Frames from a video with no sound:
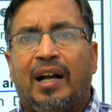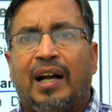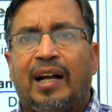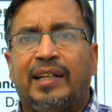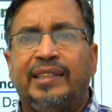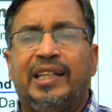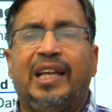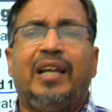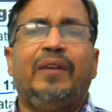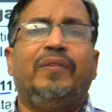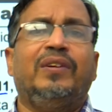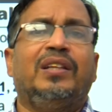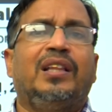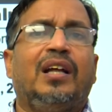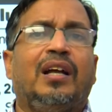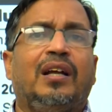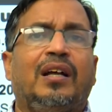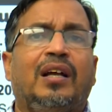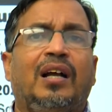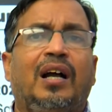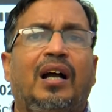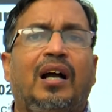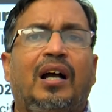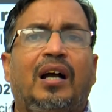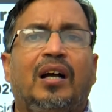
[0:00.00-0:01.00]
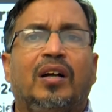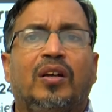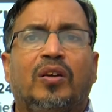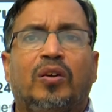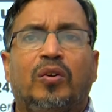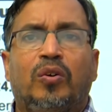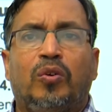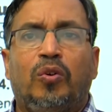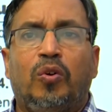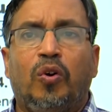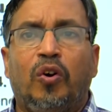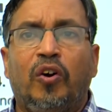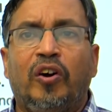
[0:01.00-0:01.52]
అదేవిధంగా
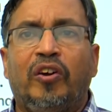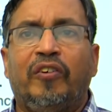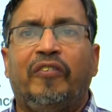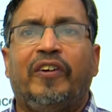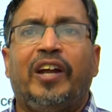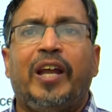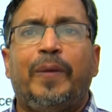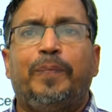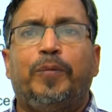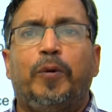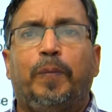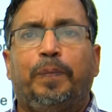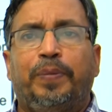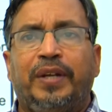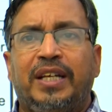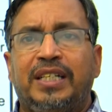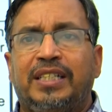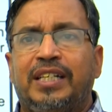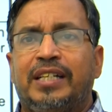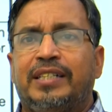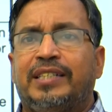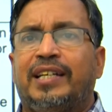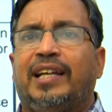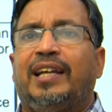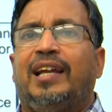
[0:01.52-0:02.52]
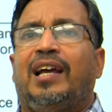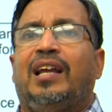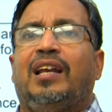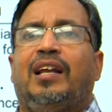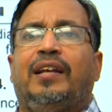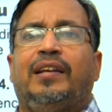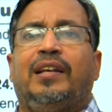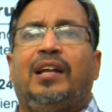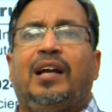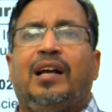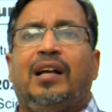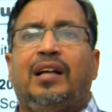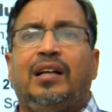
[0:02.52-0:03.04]
కోర్ వైపు పీజీ
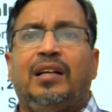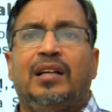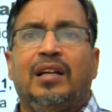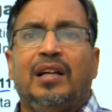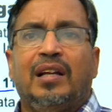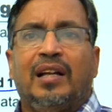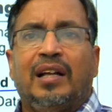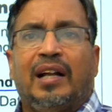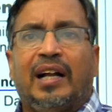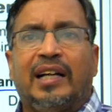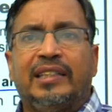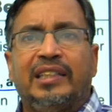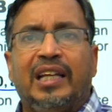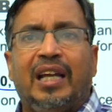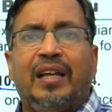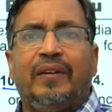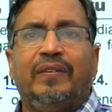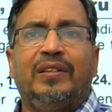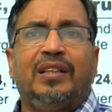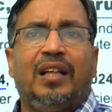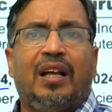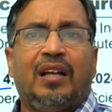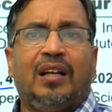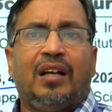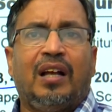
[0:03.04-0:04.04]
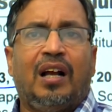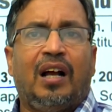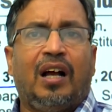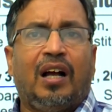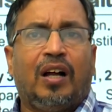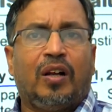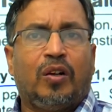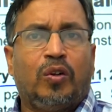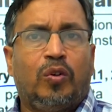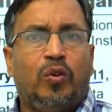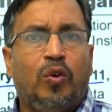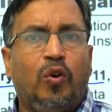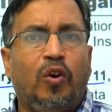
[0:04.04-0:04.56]
చేయాలన్నా అదేవిధంగా
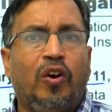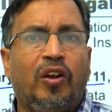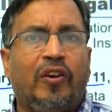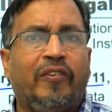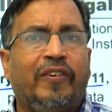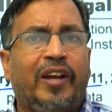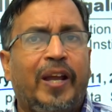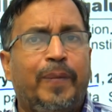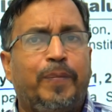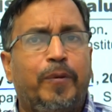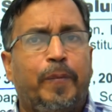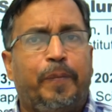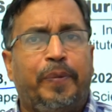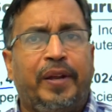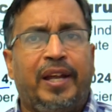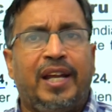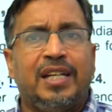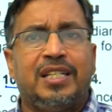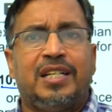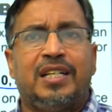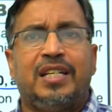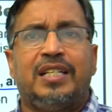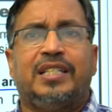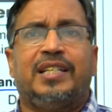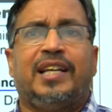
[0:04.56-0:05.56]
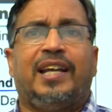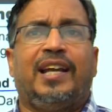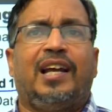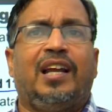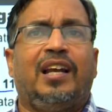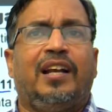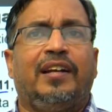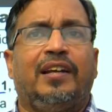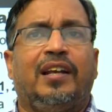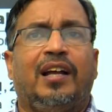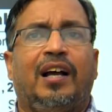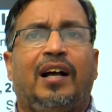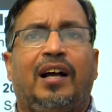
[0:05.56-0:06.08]
కోర్ వైపు పిహెచ్డి
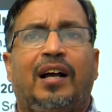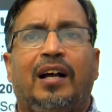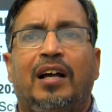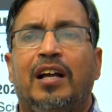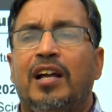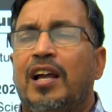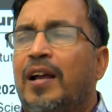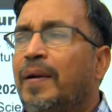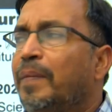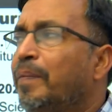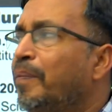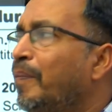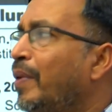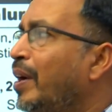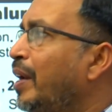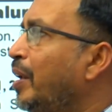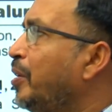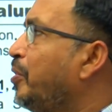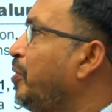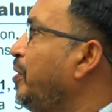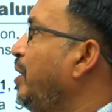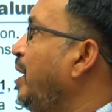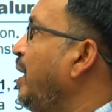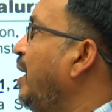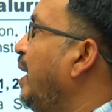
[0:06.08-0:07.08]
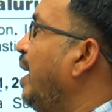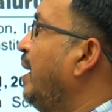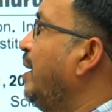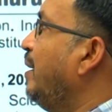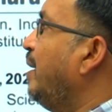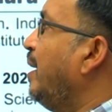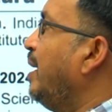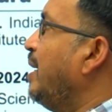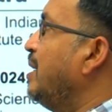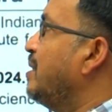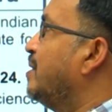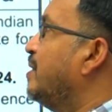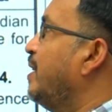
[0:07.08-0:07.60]
చేయాలన్నా మనకు ఈ
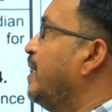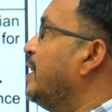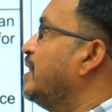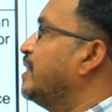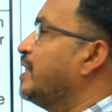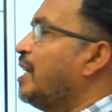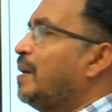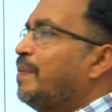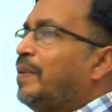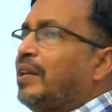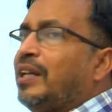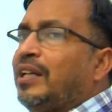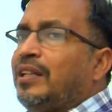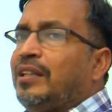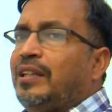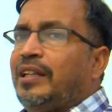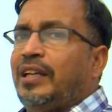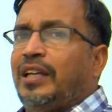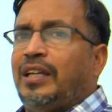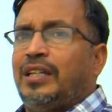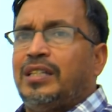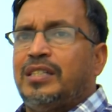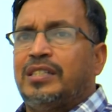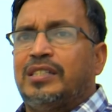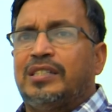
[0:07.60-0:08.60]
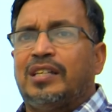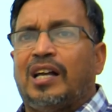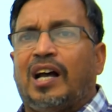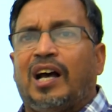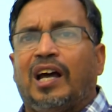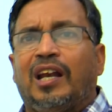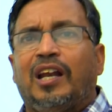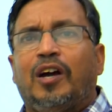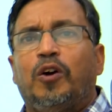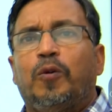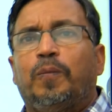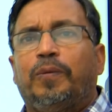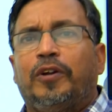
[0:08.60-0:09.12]
ఎంట్రన్స్ ఎగ్జామ్ అనేది
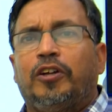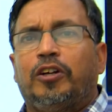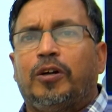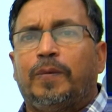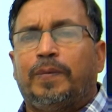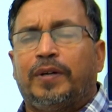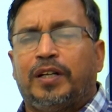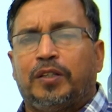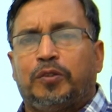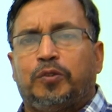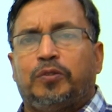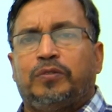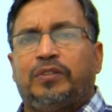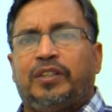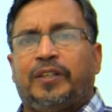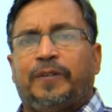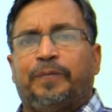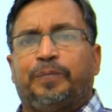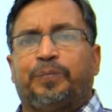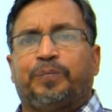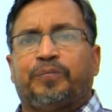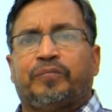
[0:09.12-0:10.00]
చాలా ఉపయోగపడుతుంది